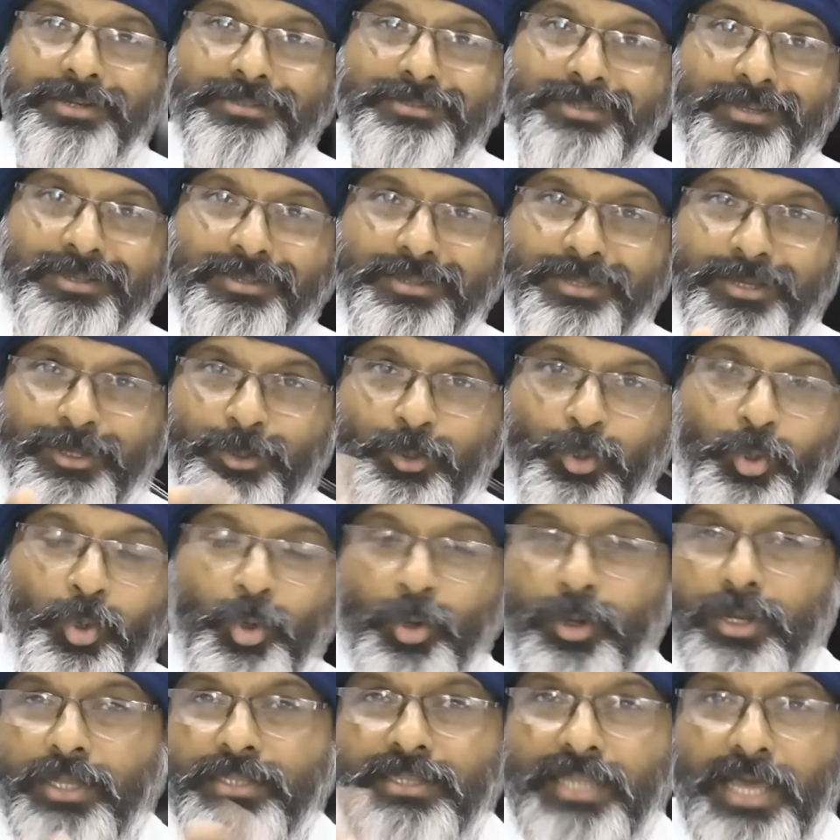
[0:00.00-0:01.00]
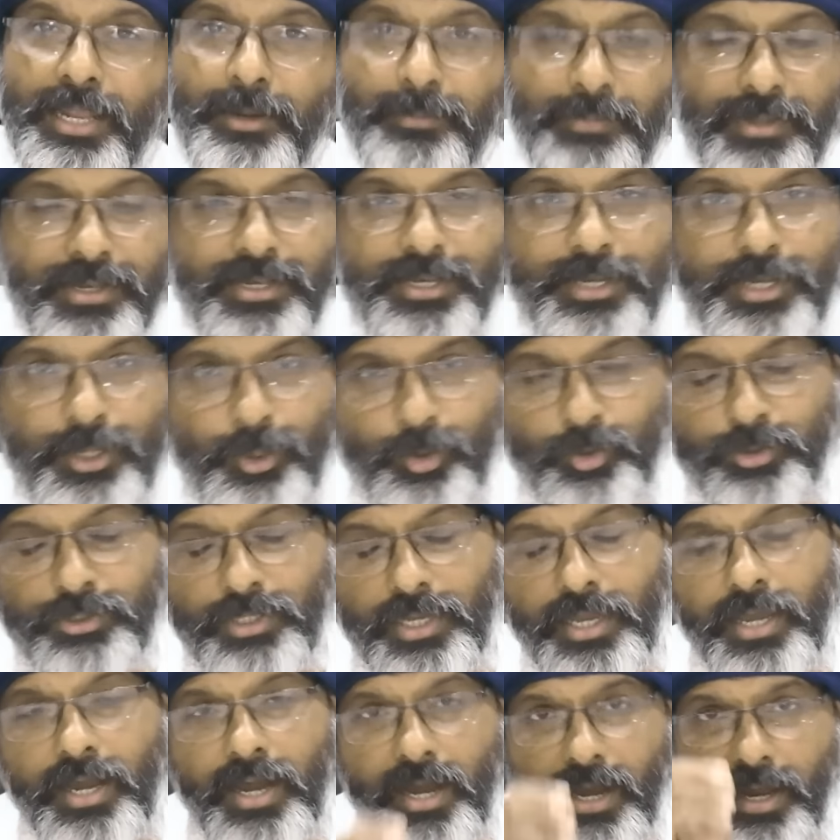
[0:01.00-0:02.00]
कर सकते हैं दोनों का तालमेल ही नहीं
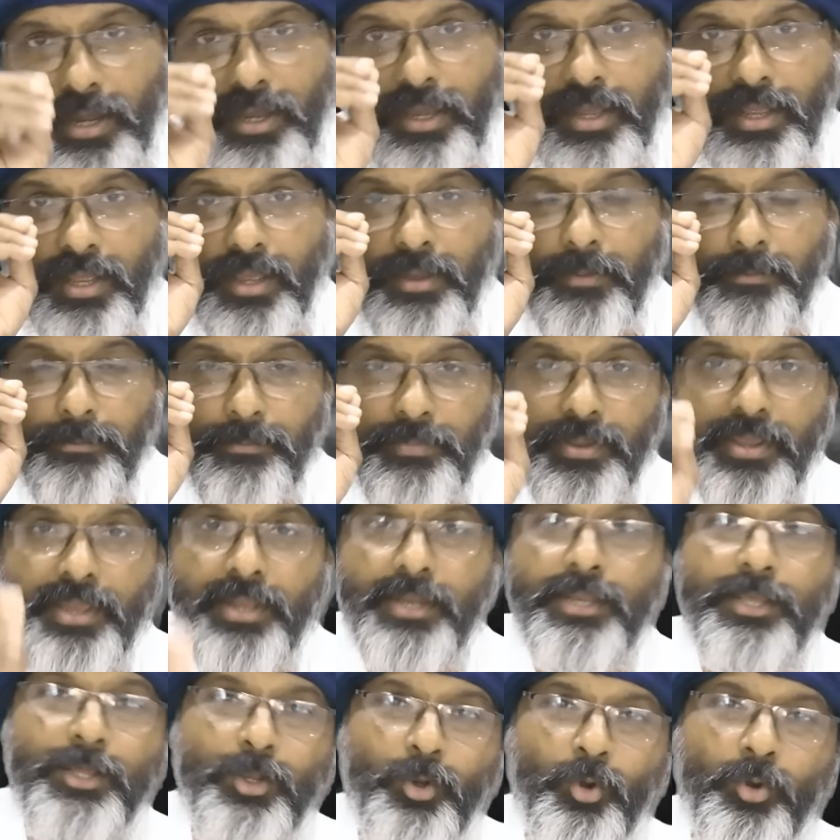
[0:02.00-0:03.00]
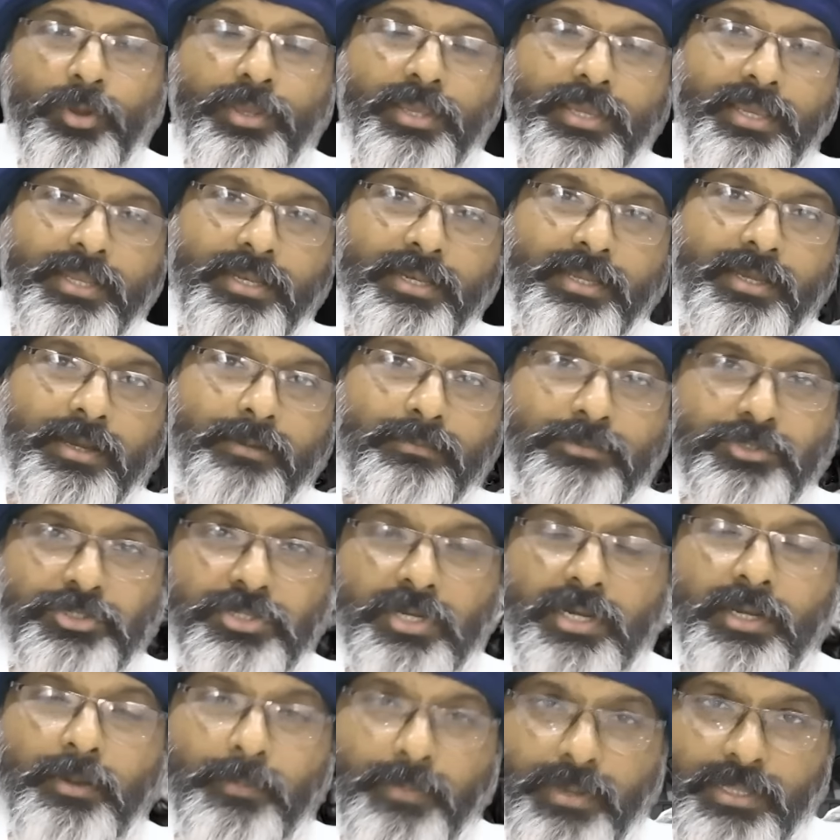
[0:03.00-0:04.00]
होता है हाँ मेन हीरो की इनकम
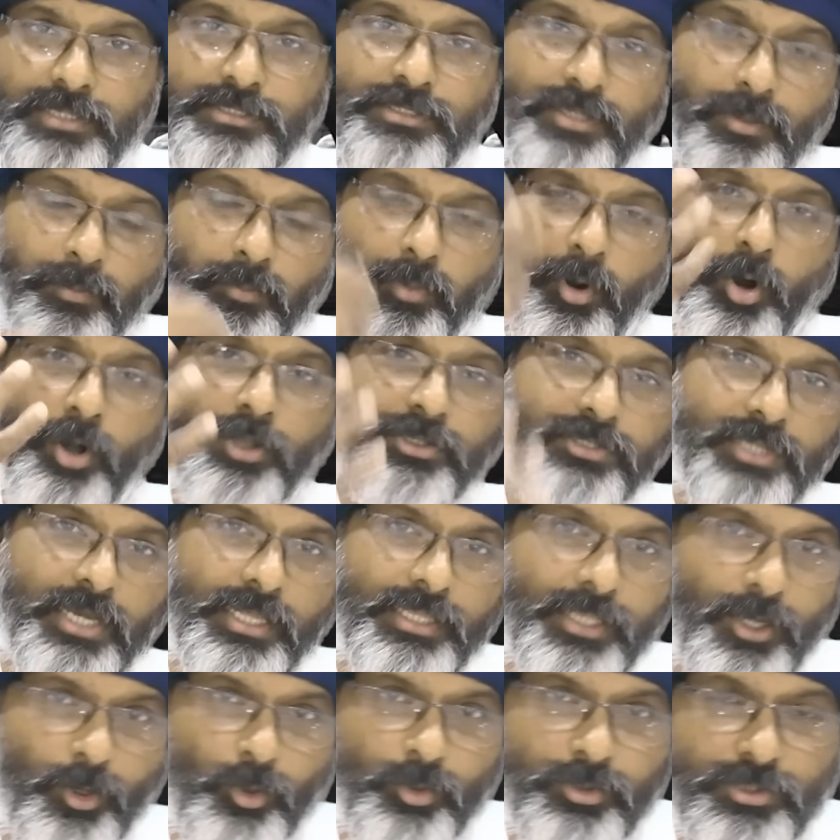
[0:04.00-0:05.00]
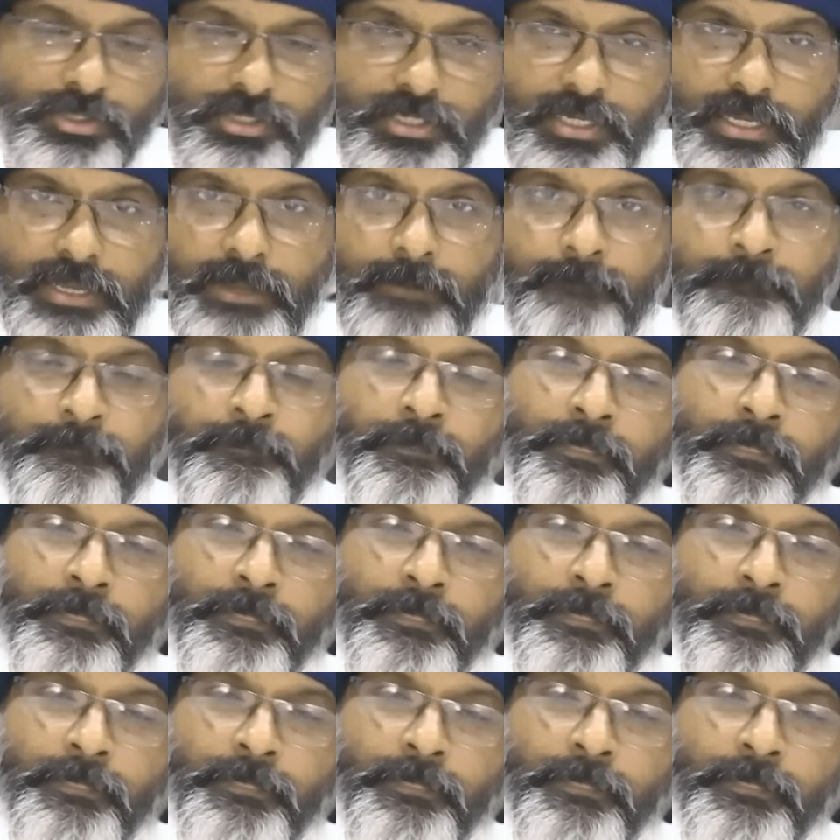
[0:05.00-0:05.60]
स्टंटमैन से बहुत ज़्यादा होती है